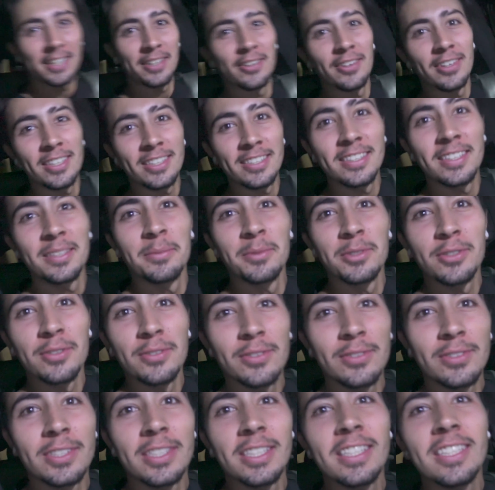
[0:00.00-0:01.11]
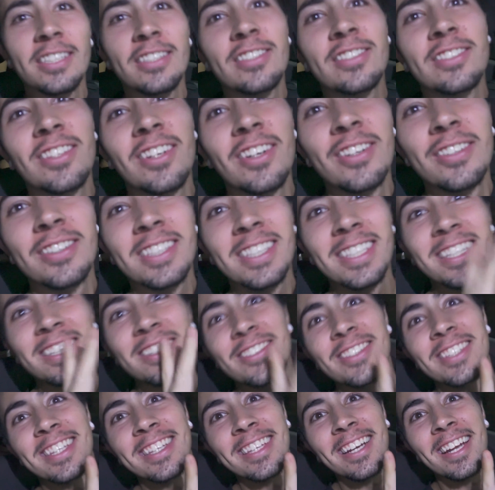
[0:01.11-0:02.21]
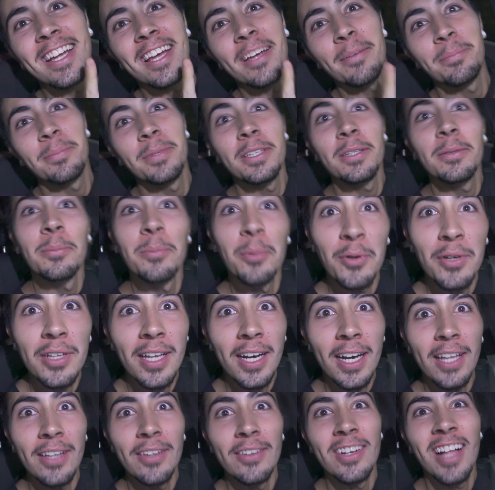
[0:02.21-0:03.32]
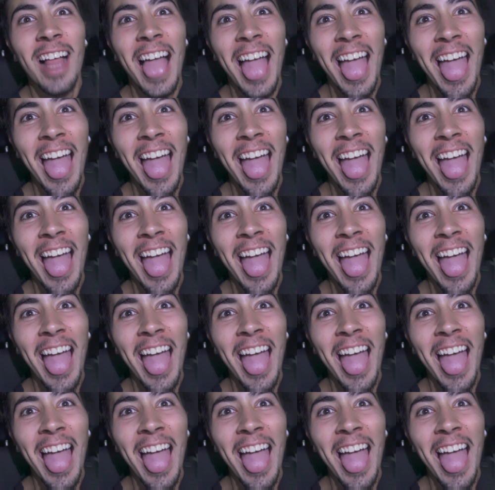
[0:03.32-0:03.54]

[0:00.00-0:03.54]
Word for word: Solta o trap aí, vai. E solta o trap bolado.